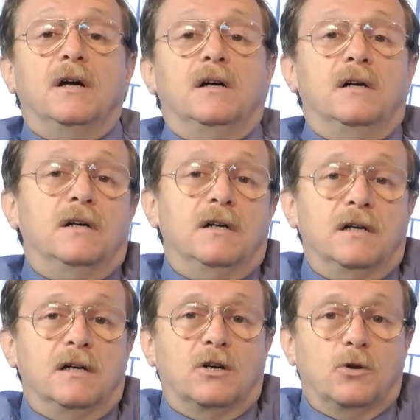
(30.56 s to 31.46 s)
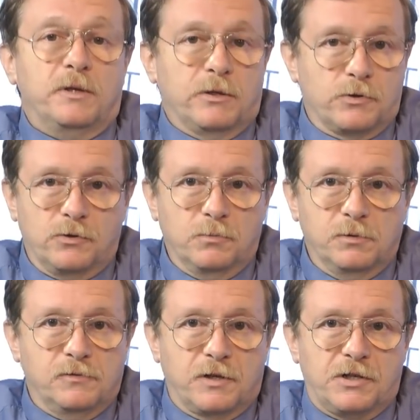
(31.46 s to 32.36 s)
а, кроме того, что он был
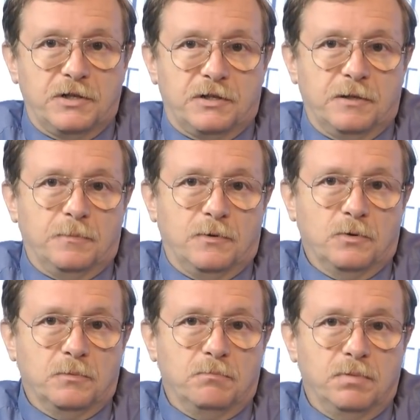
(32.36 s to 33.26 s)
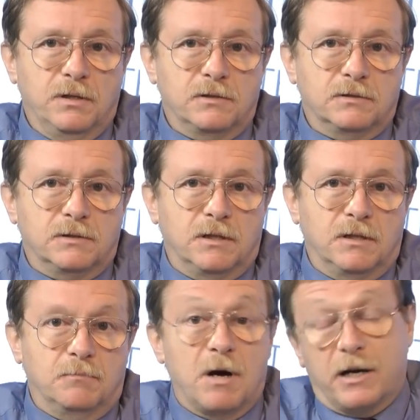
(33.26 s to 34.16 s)
фашистом, он был а,
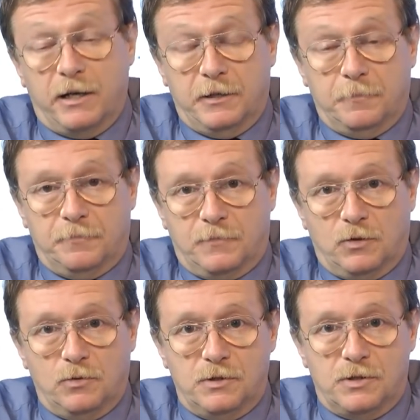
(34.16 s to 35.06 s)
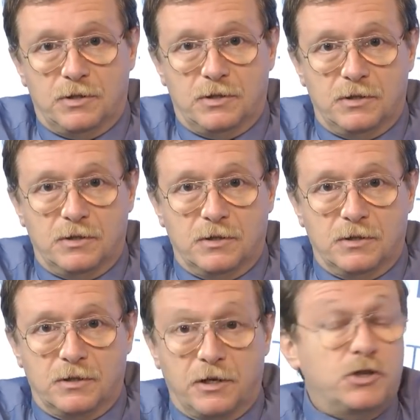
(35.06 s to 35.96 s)
мараном, то есть
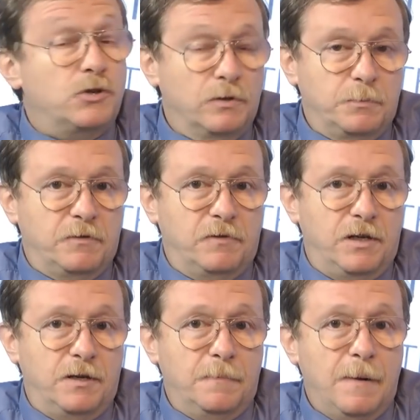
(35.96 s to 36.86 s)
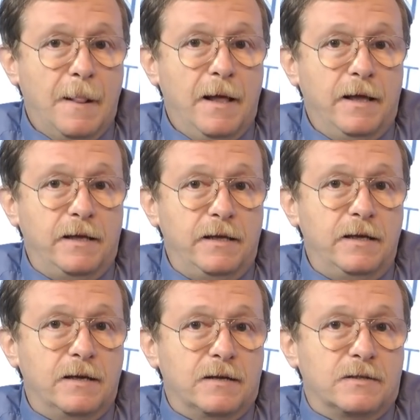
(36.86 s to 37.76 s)
э, крещенным евреем,
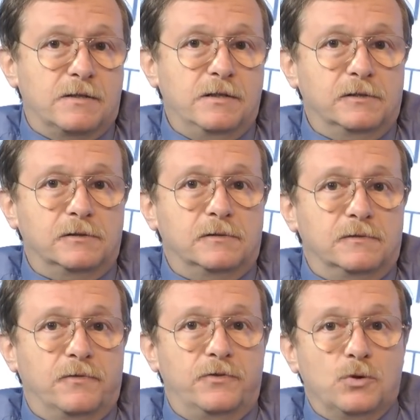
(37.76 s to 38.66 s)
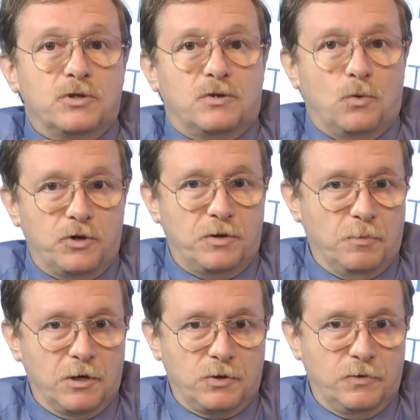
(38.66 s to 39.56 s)
и сделал, внес очень
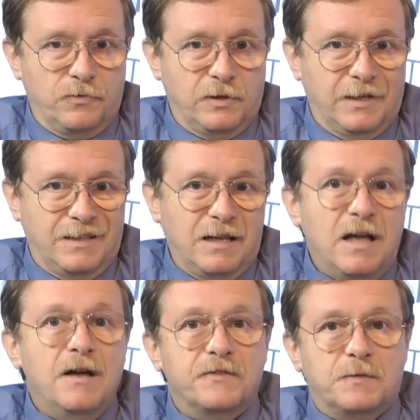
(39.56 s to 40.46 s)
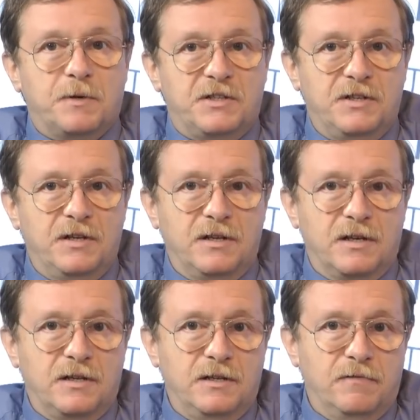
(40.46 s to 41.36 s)
большой вклад в
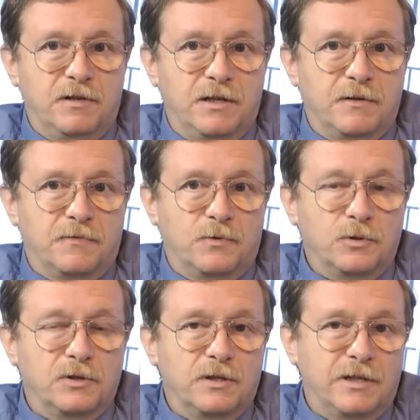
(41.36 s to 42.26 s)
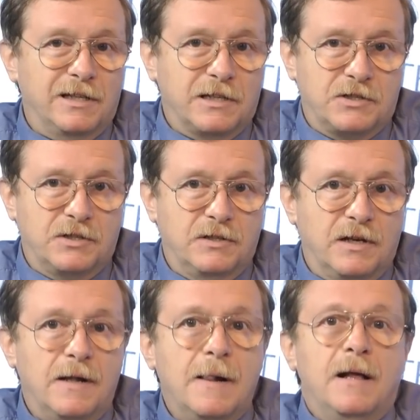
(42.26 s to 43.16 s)
спасение евреев от геноцида,
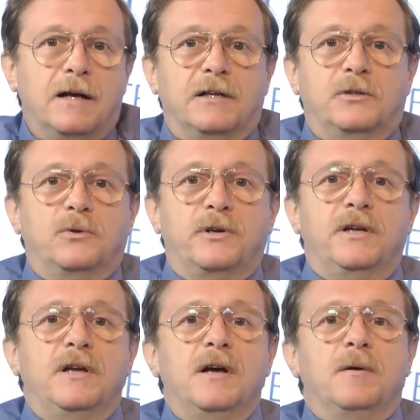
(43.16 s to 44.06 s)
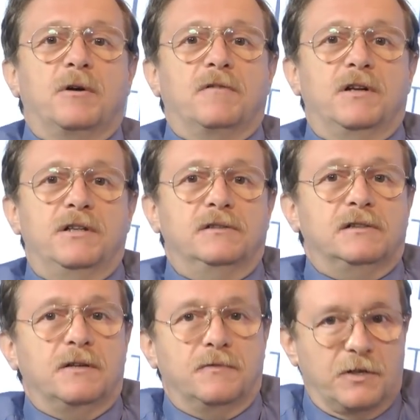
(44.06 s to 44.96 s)
который
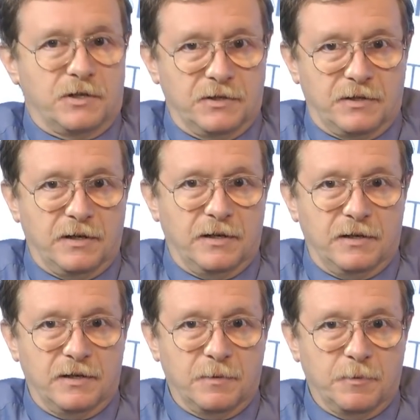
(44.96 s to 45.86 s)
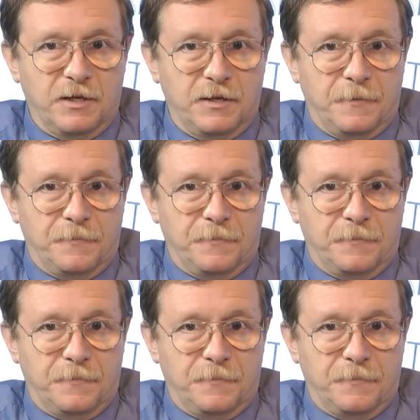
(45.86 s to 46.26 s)
проводила фашистская Германия.